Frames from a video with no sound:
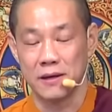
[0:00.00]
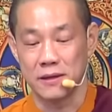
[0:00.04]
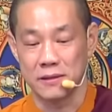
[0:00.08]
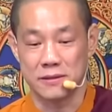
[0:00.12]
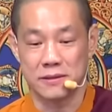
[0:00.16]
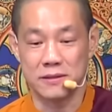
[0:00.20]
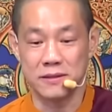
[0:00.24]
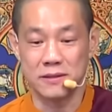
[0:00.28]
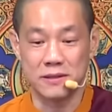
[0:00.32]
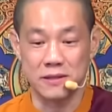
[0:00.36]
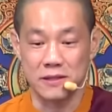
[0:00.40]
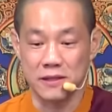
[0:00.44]

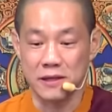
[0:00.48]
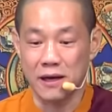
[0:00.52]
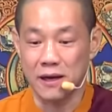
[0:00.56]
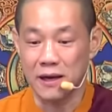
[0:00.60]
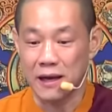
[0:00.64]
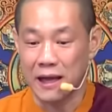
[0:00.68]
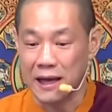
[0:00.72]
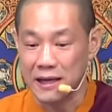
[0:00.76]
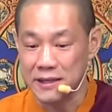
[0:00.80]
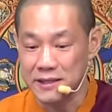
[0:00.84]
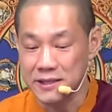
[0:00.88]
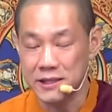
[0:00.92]
自己要
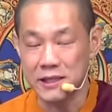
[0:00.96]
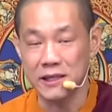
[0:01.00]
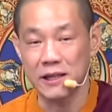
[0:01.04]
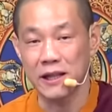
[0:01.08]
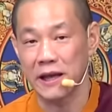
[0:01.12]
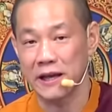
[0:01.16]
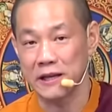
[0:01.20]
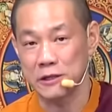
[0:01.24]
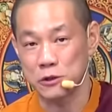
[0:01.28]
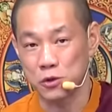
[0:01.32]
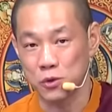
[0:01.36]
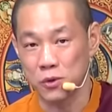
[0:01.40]
揽起
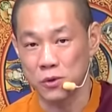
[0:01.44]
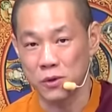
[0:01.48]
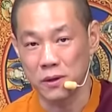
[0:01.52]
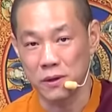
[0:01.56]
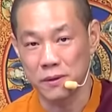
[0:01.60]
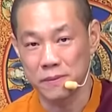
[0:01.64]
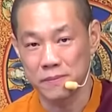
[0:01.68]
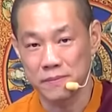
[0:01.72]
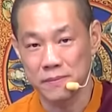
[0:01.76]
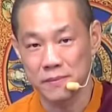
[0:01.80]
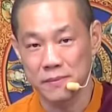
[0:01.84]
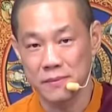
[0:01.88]
来
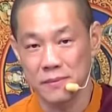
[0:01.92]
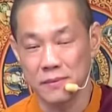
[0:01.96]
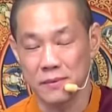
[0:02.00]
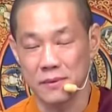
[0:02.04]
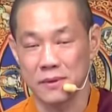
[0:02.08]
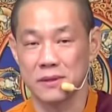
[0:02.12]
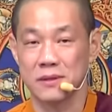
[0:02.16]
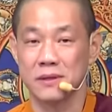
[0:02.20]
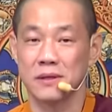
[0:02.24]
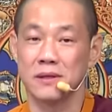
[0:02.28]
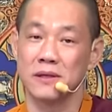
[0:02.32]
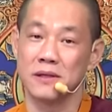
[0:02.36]
做，
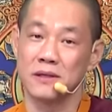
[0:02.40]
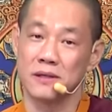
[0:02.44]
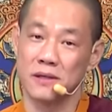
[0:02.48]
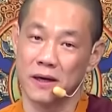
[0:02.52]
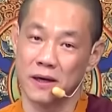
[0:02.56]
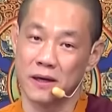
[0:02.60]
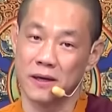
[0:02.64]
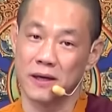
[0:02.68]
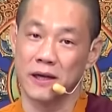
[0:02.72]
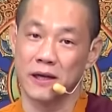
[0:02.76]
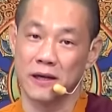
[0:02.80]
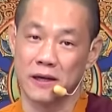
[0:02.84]
这也
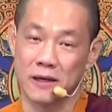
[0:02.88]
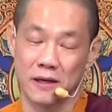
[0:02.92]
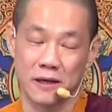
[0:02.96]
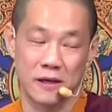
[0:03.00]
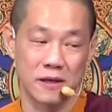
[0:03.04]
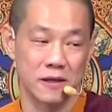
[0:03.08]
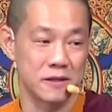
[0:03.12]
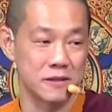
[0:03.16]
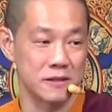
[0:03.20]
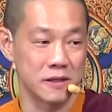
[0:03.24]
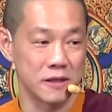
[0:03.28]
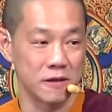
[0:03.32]
要可以
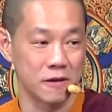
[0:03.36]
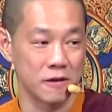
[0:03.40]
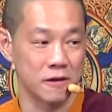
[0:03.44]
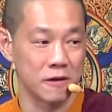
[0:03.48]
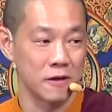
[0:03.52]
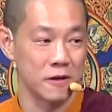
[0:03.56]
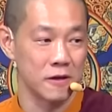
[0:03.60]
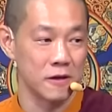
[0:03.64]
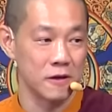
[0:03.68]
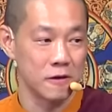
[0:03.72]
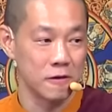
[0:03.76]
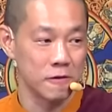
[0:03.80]
跟这个
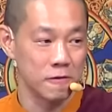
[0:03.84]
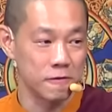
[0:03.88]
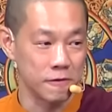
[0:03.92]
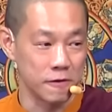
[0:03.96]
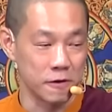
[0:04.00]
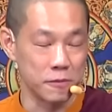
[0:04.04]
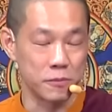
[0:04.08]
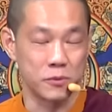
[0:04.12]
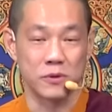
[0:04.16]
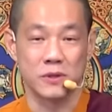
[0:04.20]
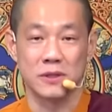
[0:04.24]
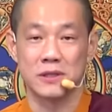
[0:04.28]

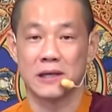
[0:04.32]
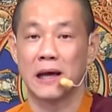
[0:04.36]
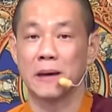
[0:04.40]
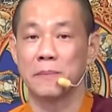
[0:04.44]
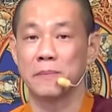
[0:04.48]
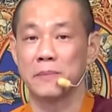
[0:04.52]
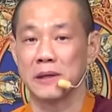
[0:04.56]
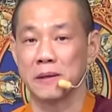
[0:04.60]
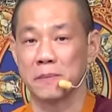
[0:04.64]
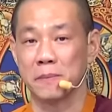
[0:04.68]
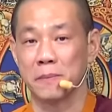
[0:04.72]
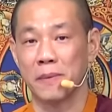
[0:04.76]
佛菩萨
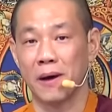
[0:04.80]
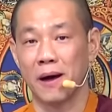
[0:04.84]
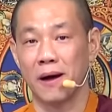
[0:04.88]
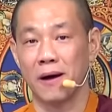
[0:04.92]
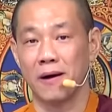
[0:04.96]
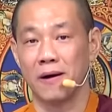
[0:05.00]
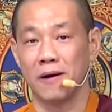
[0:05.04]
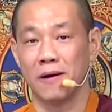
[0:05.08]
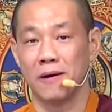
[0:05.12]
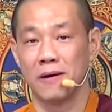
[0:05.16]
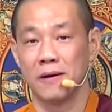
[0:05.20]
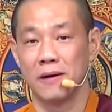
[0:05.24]
禀
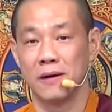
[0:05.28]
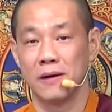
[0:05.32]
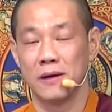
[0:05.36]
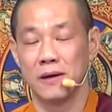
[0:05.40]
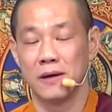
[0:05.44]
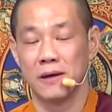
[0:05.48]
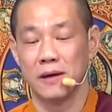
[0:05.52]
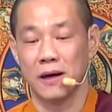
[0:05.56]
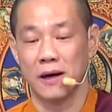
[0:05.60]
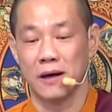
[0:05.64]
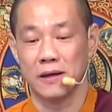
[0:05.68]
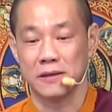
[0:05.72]
报
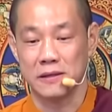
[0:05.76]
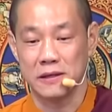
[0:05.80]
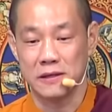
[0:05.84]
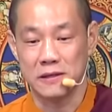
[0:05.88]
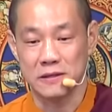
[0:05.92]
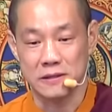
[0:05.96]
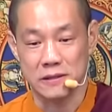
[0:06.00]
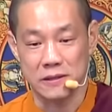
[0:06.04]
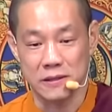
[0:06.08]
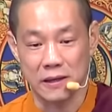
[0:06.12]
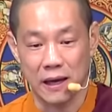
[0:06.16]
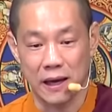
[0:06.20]
啊，
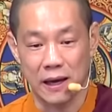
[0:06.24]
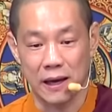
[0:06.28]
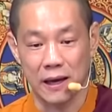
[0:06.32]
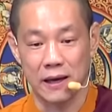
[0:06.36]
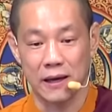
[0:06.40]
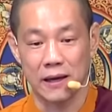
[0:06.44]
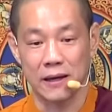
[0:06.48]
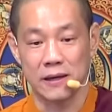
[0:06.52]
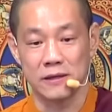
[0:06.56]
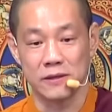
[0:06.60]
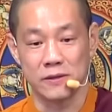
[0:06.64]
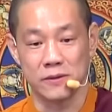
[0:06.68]
弟子
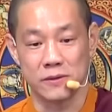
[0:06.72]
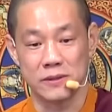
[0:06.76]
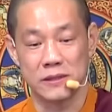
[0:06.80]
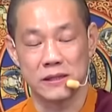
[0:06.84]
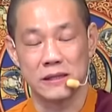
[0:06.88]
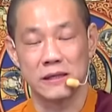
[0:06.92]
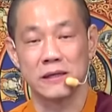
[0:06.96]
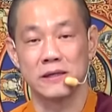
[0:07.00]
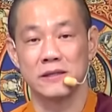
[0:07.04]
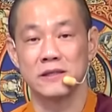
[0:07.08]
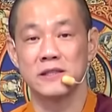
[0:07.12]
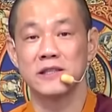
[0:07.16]
啊有
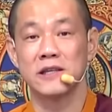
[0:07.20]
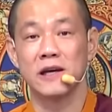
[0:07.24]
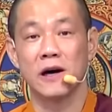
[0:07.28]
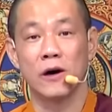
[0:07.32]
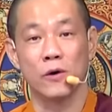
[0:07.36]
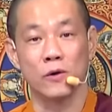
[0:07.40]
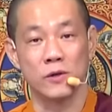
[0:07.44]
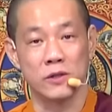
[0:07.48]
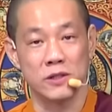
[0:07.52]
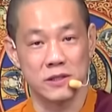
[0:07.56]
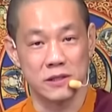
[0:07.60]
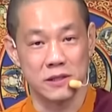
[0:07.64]
这个
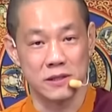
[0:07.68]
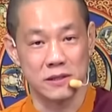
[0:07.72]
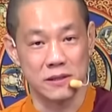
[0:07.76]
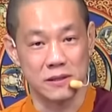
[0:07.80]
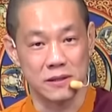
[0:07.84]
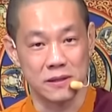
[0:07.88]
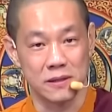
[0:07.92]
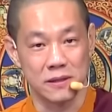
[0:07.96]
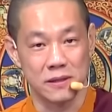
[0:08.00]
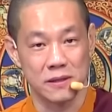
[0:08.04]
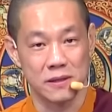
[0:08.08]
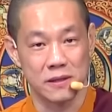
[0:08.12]
孝
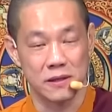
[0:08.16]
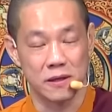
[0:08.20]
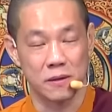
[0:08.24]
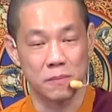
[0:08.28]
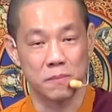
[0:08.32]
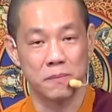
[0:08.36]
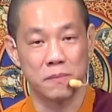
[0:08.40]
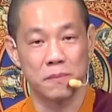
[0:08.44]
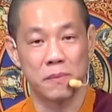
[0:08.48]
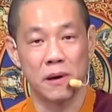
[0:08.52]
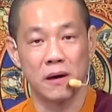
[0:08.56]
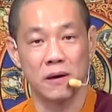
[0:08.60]
心，要
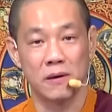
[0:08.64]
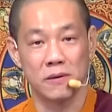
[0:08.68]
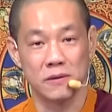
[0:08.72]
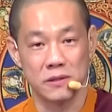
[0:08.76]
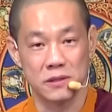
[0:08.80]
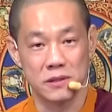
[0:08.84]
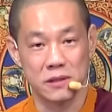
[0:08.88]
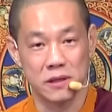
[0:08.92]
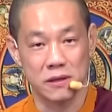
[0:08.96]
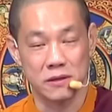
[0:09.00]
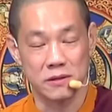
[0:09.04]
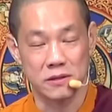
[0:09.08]
报
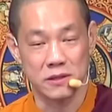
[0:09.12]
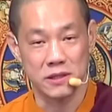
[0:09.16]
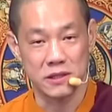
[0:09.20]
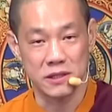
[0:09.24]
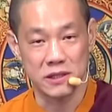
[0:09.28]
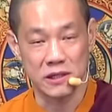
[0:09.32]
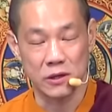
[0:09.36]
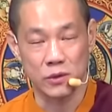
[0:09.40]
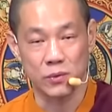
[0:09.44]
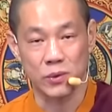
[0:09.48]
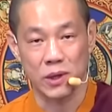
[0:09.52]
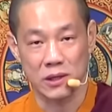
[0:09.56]
效
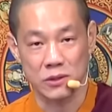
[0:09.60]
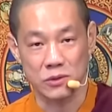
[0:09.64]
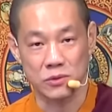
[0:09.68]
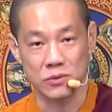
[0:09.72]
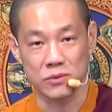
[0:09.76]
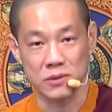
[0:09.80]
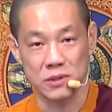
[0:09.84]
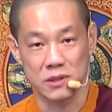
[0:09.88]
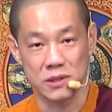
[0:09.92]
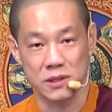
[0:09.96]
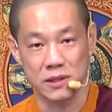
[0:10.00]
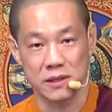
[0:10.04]
先王
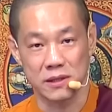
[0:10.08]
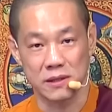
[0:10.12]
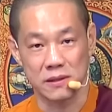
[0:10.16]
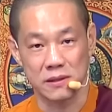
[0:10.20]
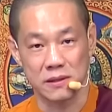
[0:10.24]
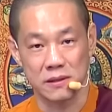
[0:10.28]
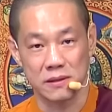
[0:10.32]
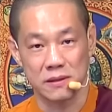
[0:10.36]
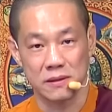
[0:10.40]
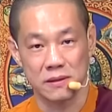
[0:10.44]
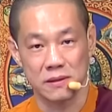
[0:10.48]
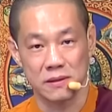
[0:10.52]
祖先
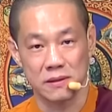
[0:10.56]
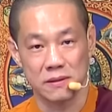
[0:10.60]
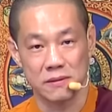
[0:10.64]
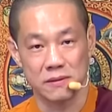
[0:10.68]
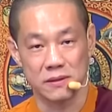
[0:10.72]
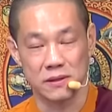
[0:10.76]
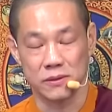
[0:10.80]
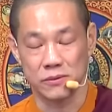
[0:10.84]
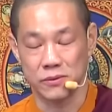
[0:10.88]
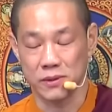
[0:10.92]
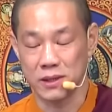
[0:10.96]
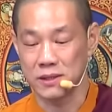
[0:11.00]

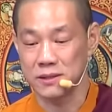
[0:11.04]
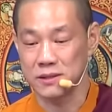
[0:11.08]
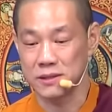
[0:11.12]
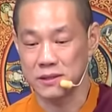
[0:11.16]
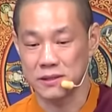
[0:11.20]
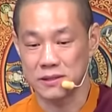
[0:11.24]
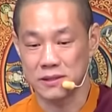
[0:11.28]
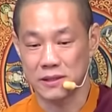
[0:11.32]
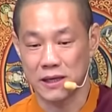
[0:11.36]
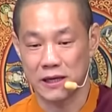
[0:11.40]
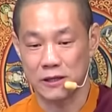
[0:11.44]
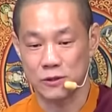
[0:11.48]
或者冤
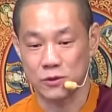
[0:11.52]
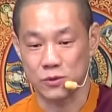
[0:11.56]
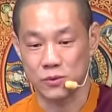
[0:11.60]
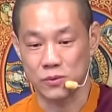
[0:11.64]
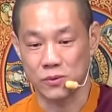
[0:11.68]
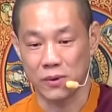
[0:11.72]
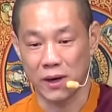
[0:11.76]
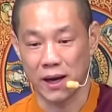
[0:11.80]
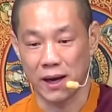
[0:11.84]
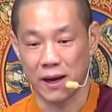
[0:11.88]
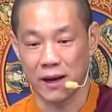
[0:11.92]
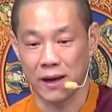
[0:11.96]
亲债
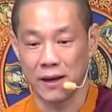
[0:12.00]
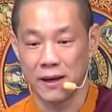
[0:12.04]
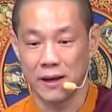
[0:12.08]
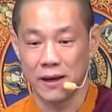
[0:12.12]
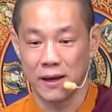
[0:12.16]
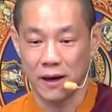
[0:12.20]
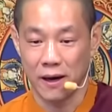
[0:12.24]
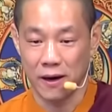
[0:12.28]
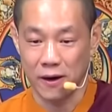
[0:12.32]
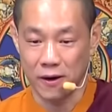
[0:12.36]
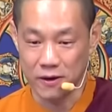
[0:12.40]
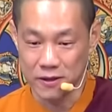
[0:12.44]
主啊。
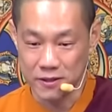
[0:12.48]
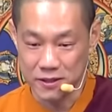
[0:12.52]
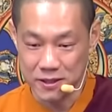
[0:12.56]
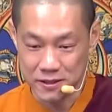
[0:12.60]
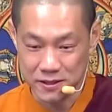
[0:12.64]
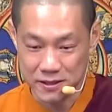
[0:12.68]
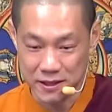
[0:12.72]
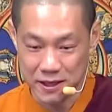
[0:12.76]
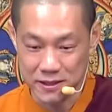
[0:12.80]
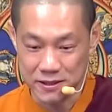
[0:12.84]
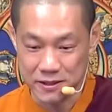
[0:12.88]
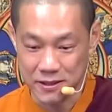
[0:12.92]
哦，
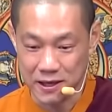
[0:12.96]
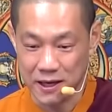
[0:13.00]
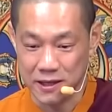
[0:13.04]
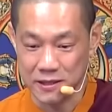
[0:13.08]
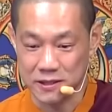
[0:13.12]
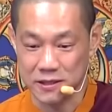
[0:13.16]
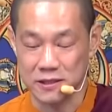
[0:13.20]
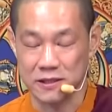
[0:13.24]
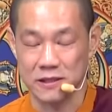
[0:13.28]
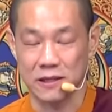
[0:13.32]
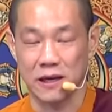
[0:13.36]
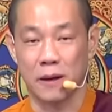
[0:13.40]
现在在
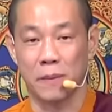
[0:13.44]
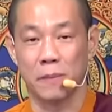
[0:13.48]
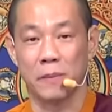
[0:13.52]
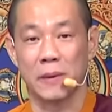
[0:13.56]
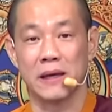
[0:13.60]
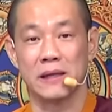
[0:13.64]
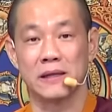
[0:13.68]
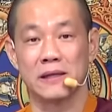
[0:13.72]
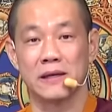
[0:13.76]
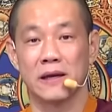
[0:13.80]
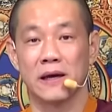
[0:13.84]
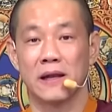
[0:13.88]
此啊，
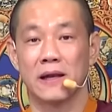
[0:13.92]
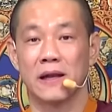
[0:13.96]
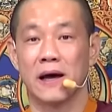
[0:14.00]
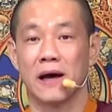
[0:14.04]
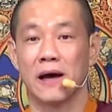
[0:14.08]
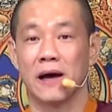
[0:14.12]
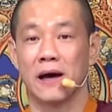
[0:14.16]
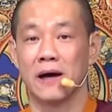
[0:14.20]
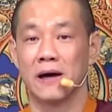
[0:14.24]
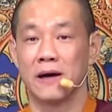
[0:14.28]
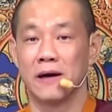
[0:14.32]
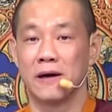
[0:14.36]
每天
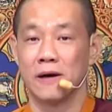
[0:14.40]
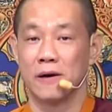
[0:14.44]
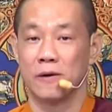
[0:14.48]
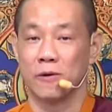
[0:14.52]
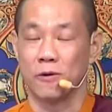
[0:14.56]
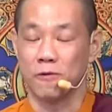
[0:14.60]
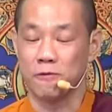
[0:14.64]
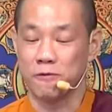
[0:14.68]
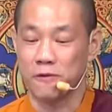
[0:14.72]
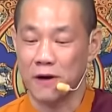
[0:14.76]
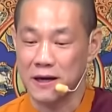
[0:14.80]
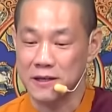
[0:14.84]
啊，
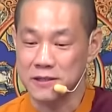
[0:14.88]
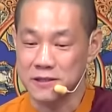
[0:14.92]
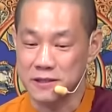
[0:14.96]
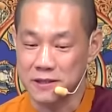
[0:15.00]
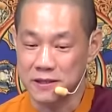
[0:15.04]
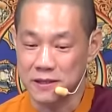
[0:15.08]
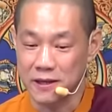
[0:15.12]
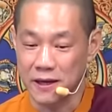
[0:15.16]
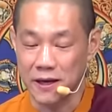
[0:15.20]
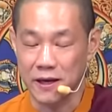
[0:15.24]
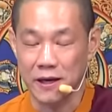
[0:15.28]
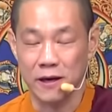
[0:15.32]
我发
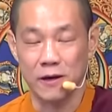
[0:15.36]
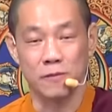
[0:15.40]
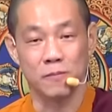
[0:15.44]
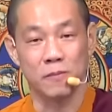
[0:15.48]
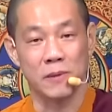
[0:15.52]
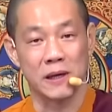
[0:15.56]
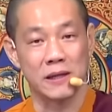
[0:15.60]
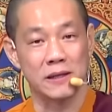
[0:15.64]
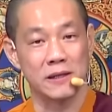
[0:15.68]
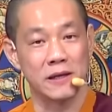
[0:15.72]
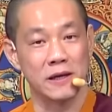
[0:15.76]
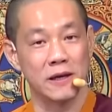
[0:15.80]
心啊，要
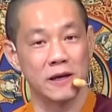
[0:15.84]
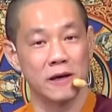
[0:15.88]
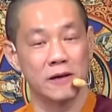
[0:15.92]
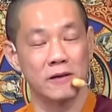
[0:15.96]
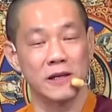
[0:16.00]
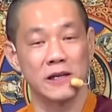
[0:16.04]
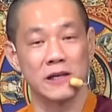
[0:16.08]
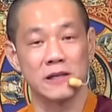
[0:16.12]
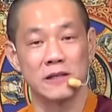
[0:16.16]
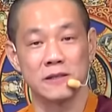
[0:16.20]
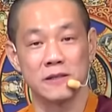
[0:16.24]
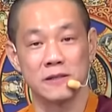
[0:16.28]
每天要
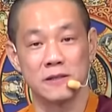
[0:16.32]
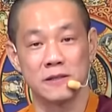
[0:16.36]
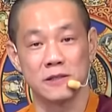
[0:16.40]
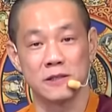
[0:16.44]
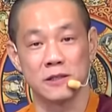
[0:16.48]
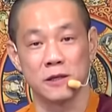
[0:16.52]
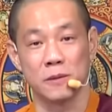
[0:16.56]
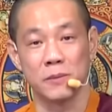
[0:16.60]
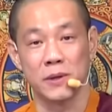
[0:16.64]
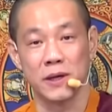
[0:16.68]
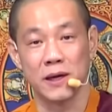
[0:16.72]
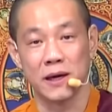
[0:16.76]
念
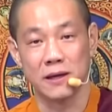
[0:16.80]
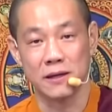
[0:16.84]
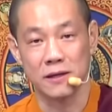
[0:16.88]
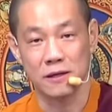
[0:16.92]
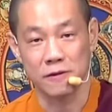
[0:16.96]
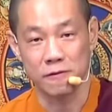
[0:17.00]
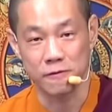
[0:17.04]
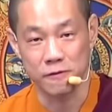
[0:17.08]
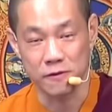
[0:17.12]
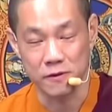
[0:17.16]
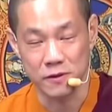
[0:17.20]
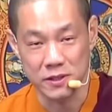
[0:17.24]
什么样
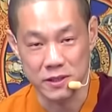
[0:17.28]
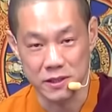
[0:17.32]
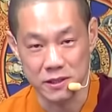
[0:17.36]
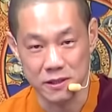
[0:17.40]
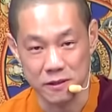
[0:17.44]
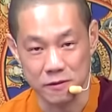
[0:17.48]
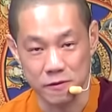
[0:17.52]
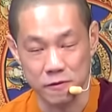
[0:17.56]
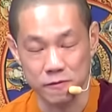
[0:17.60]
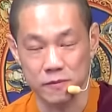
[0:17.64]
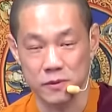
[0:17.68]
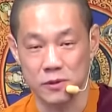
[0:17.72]
的佛
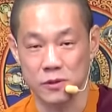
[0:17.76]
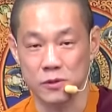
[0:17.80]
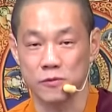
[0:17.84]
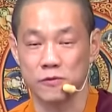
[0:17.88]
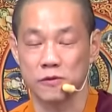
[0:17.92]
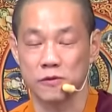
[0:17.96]
经啊？比如《